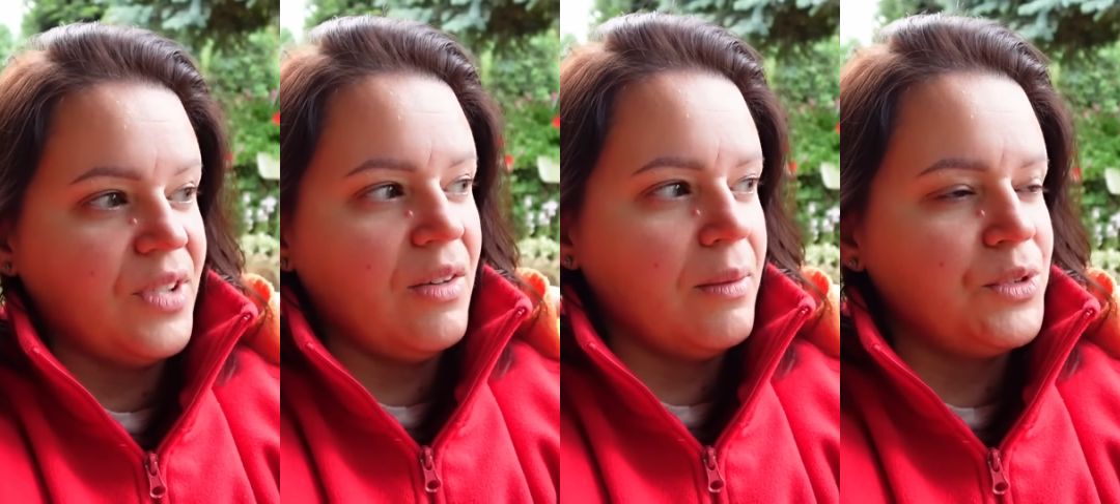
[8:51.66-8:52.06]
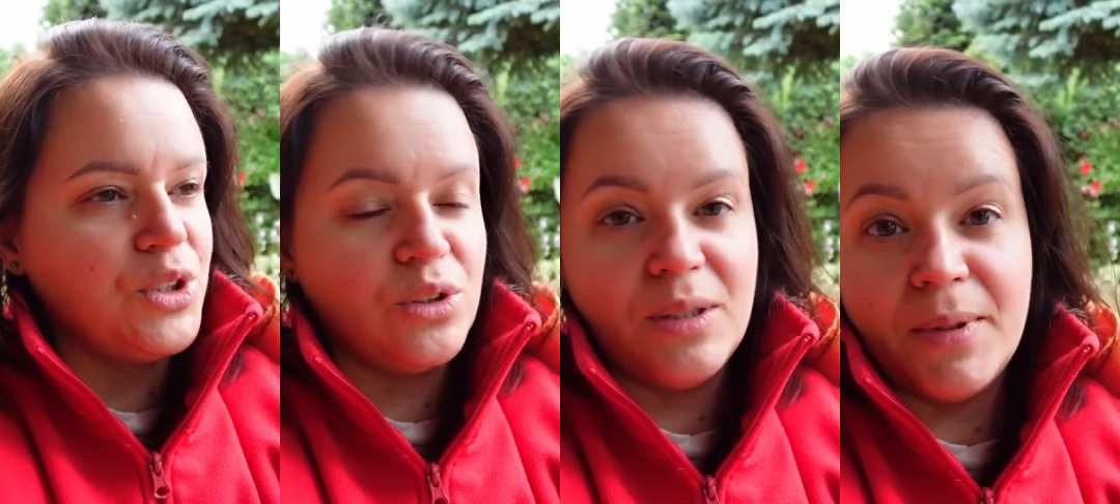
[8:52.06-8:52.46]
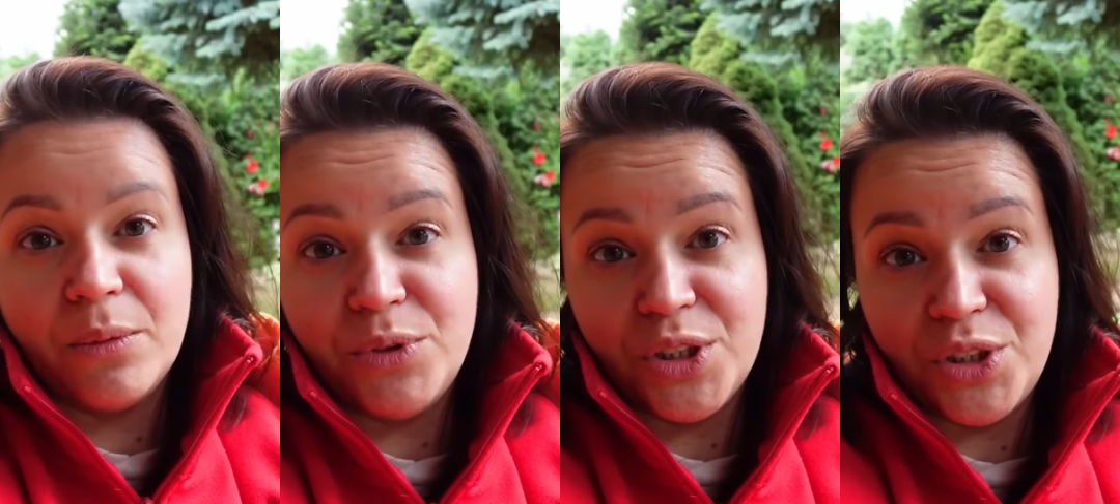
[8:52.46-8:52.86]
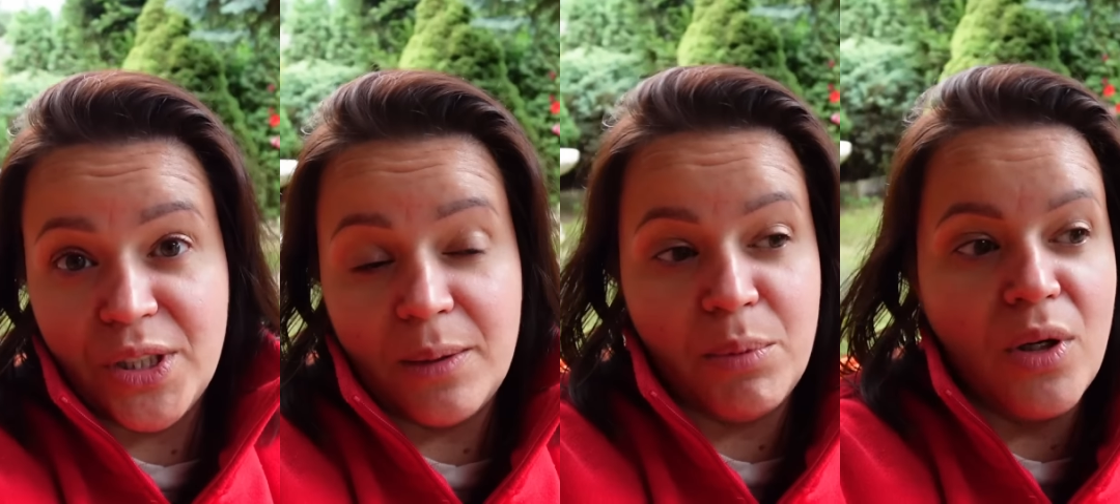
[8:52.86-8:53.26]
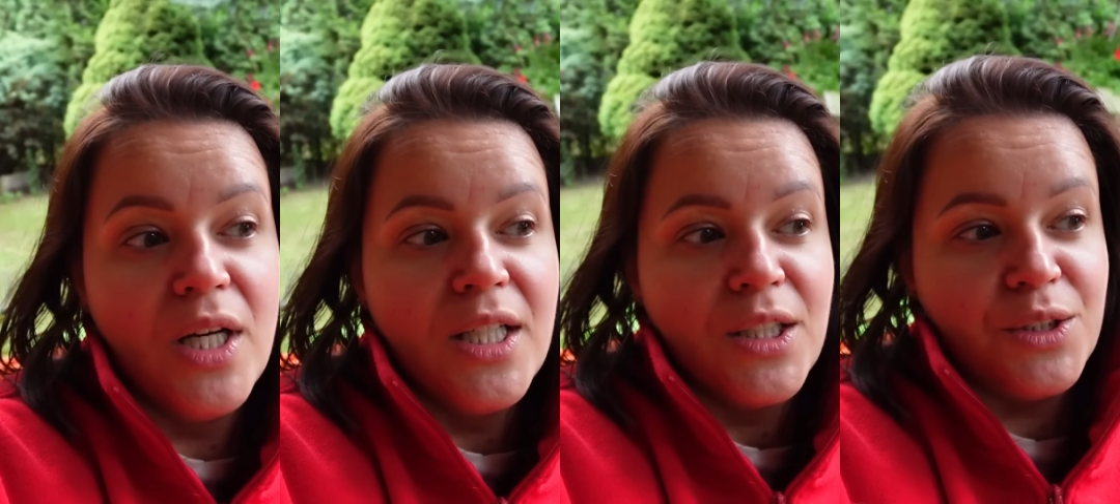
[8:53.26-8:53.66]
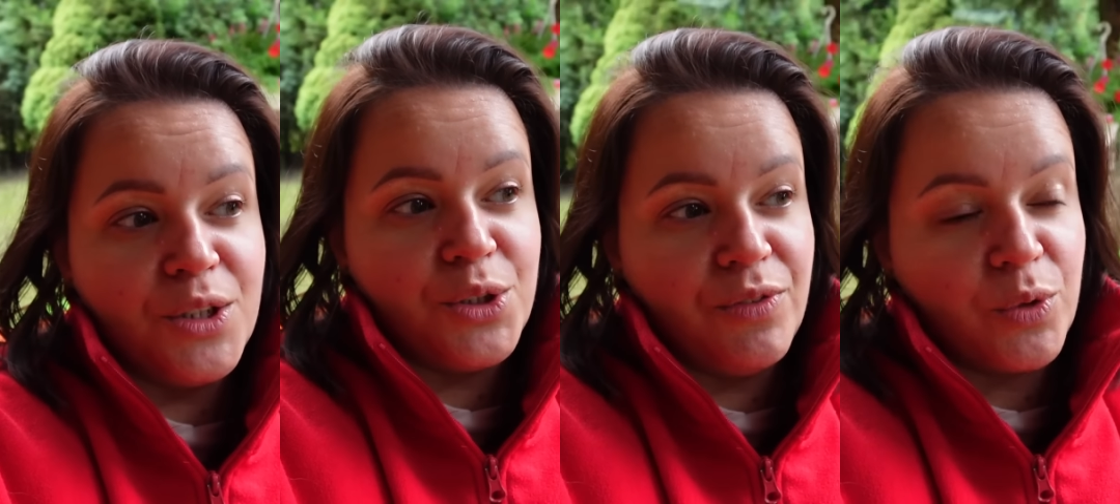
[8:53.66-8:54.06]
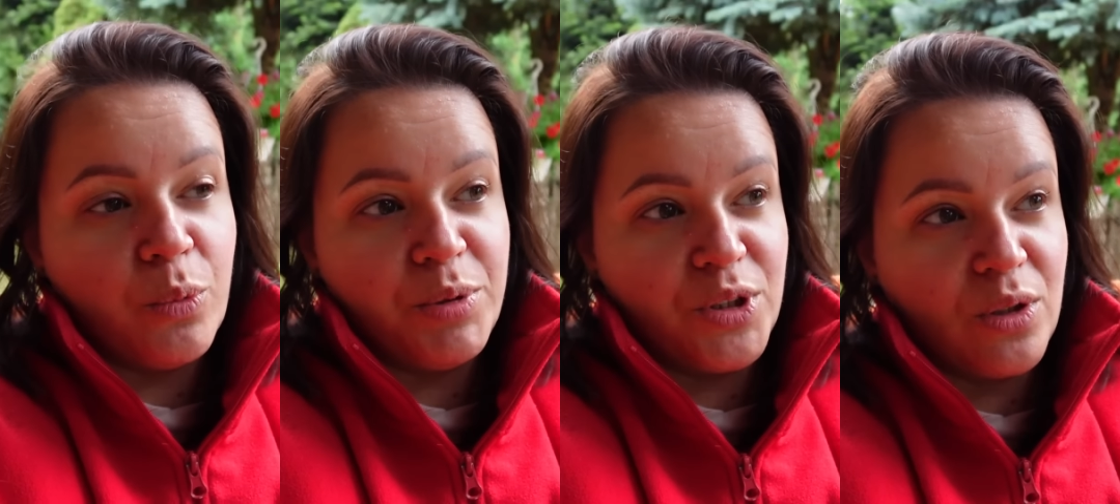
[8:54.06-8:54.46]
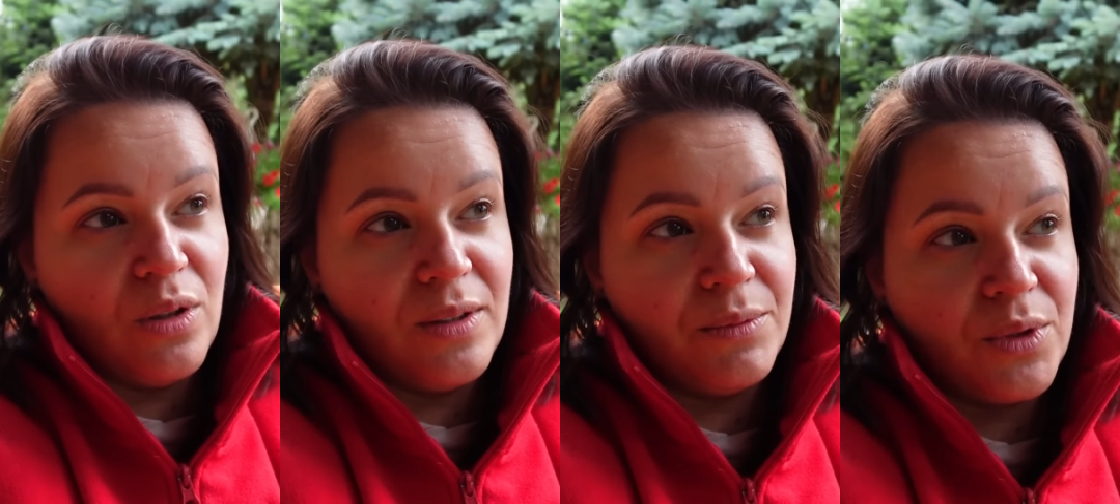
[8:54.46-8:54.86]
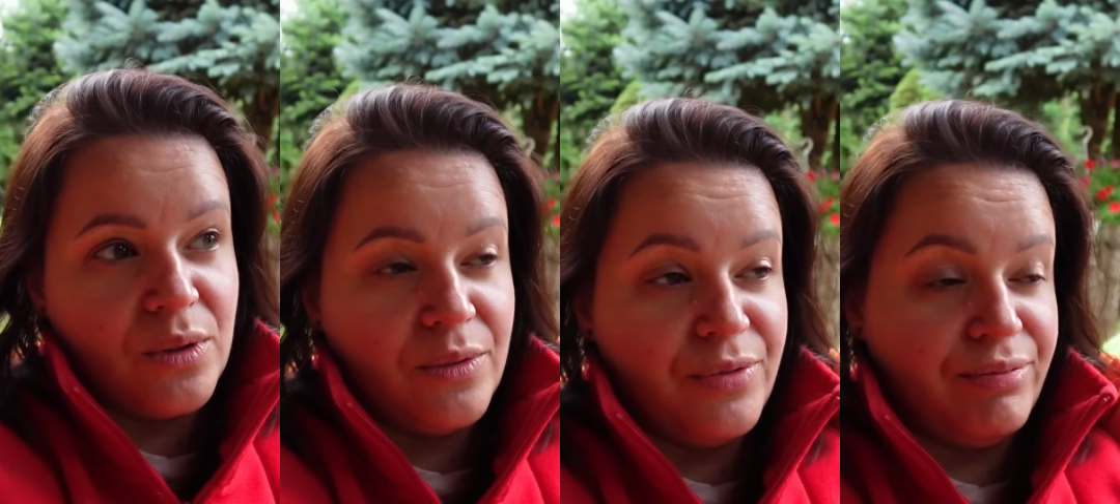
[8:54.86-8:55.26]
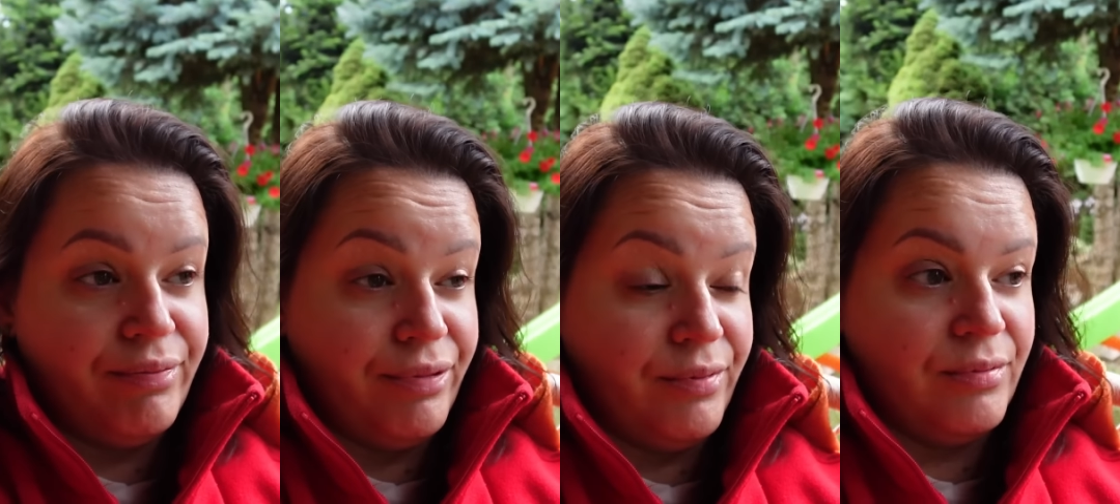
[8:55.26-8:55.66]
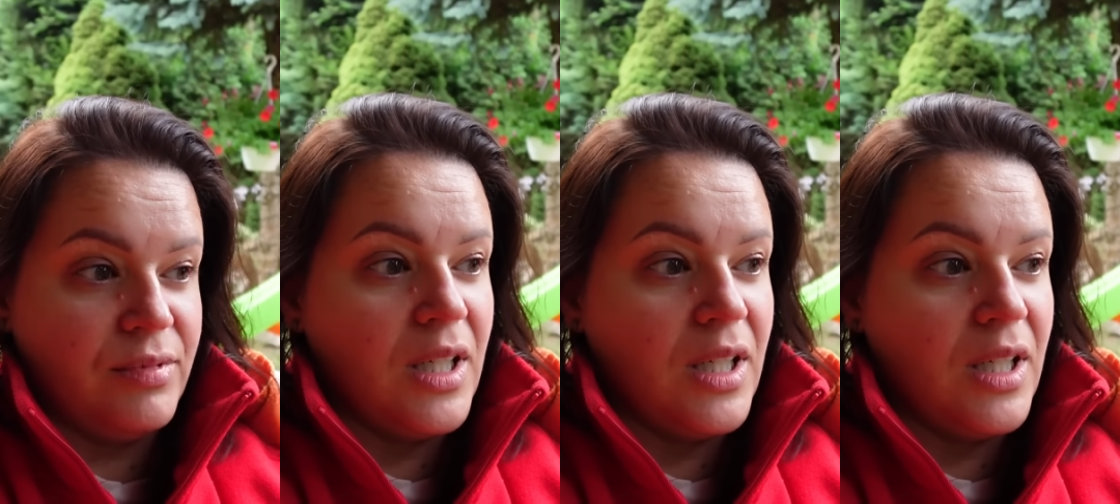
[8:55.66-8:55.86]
nie wiem, ci co nie mają dzieci albo dzieci w wieku przedszkolnym, to pff,